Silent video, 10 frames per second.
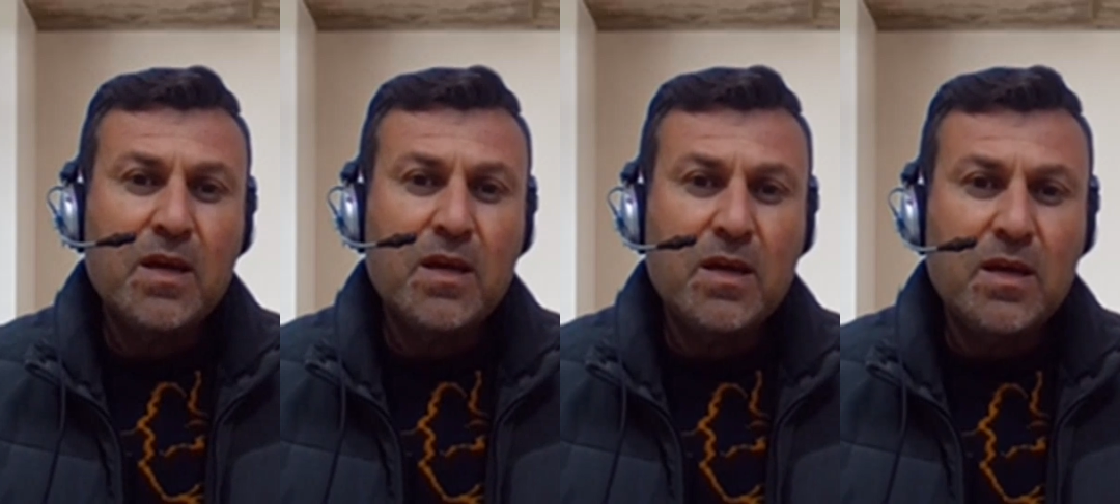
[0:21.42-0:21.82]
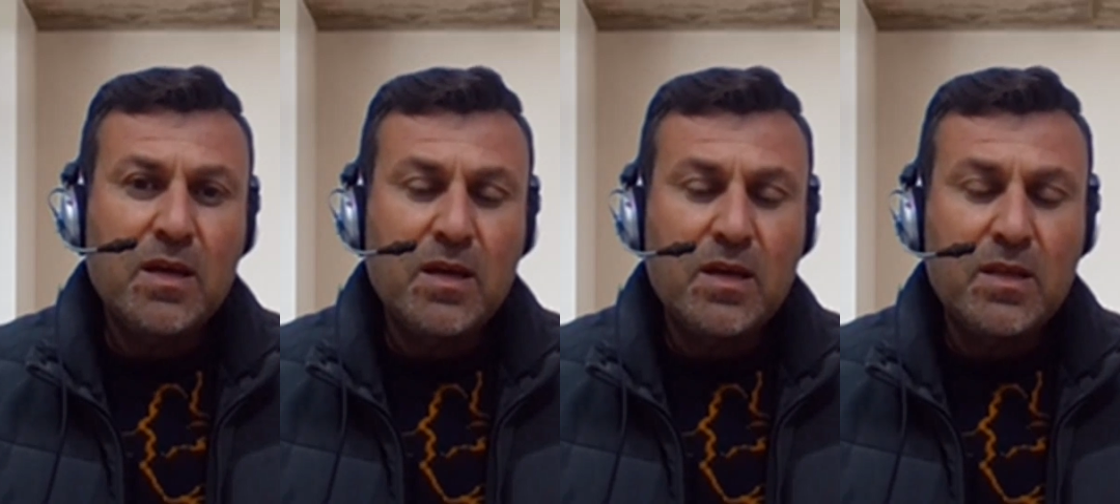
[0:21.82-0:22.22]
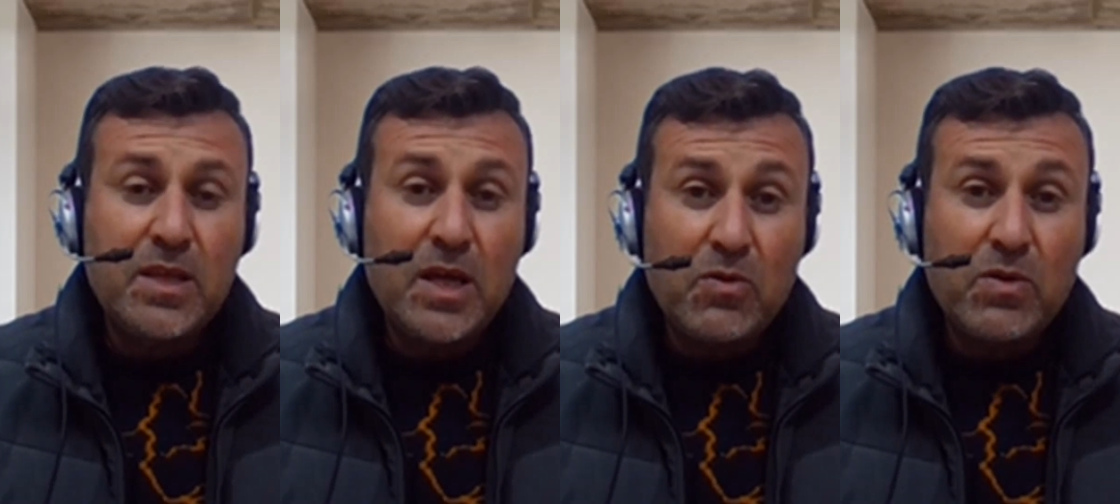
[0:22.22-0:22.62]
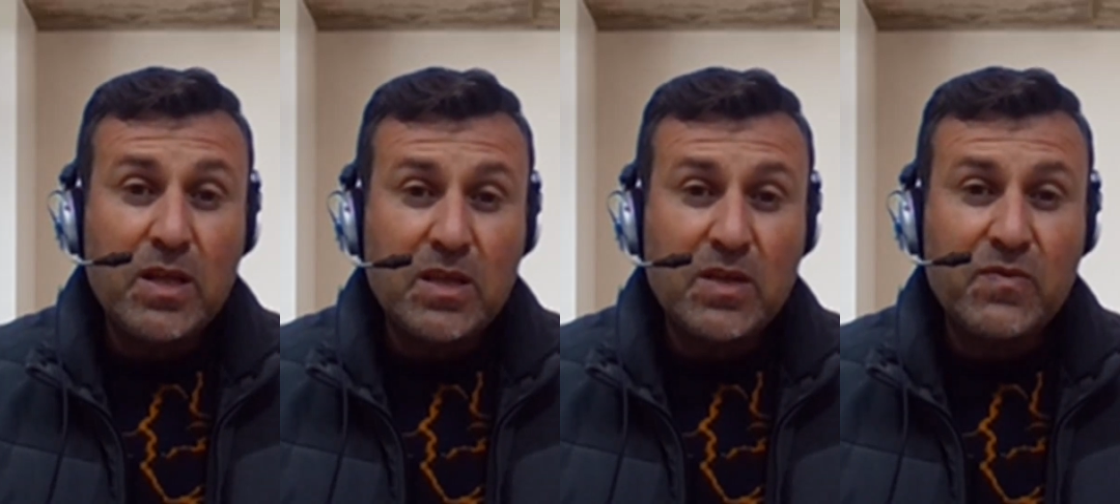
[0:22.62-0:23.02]
الدعوة آه،
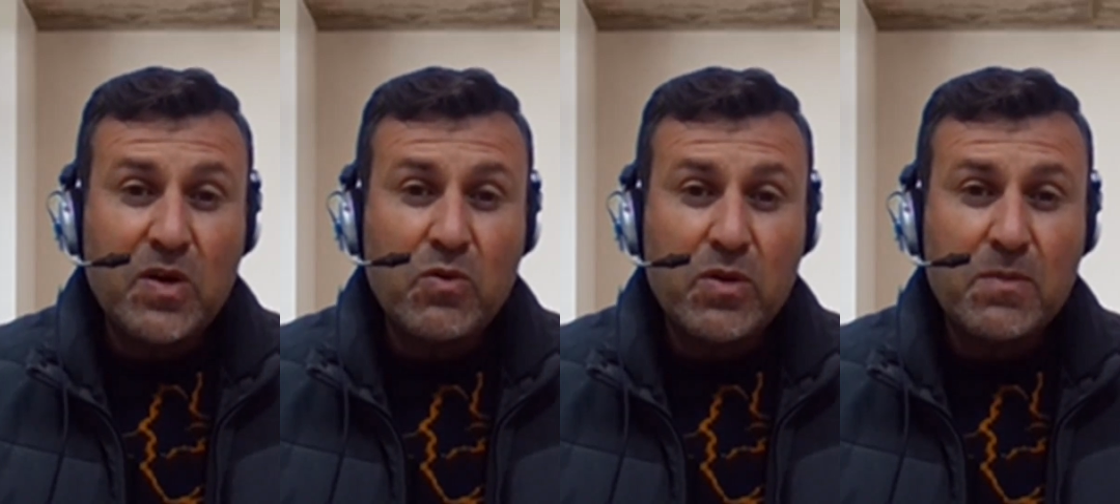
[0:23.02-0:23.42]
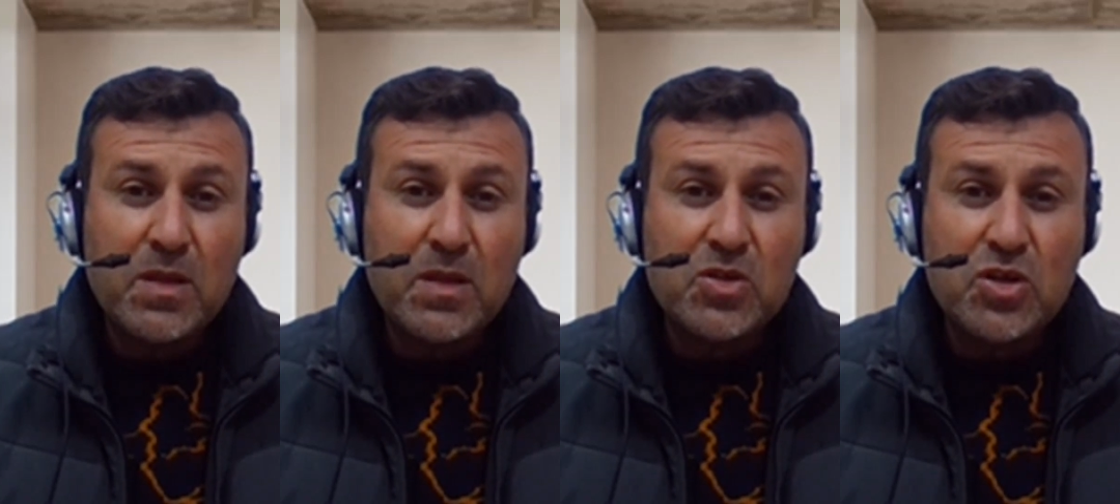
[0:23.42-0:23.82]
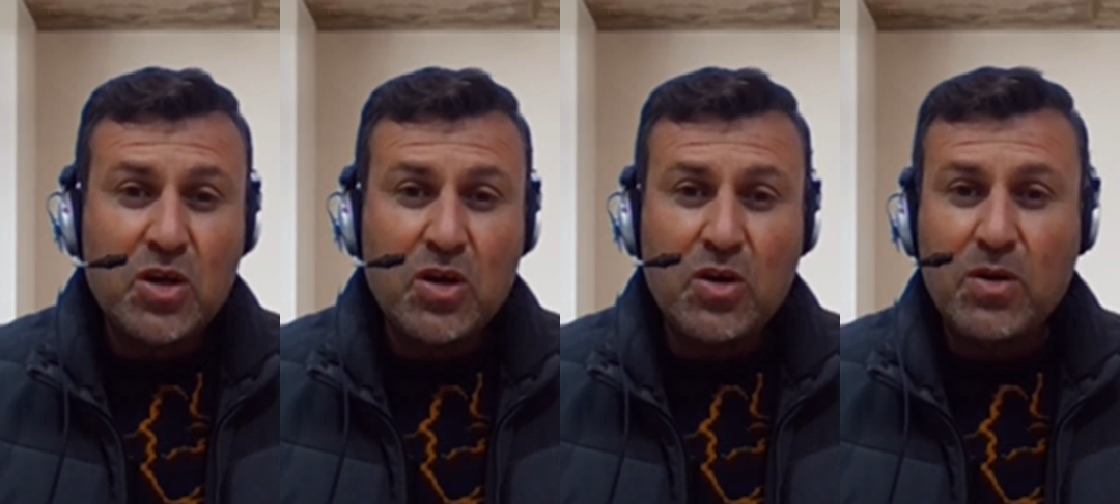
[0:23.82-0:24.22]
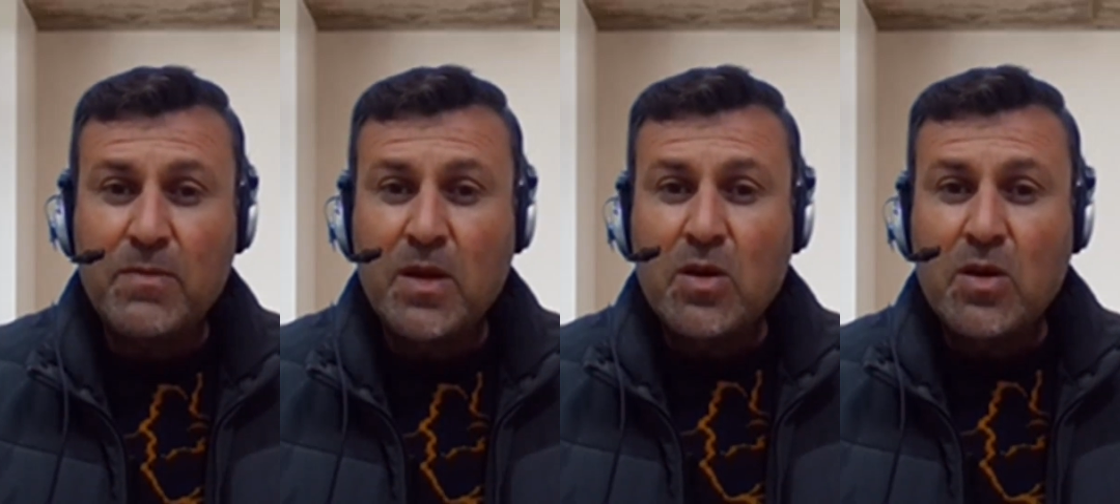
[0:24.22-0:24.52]
إلى التفاؤل ونبذ التشاؤم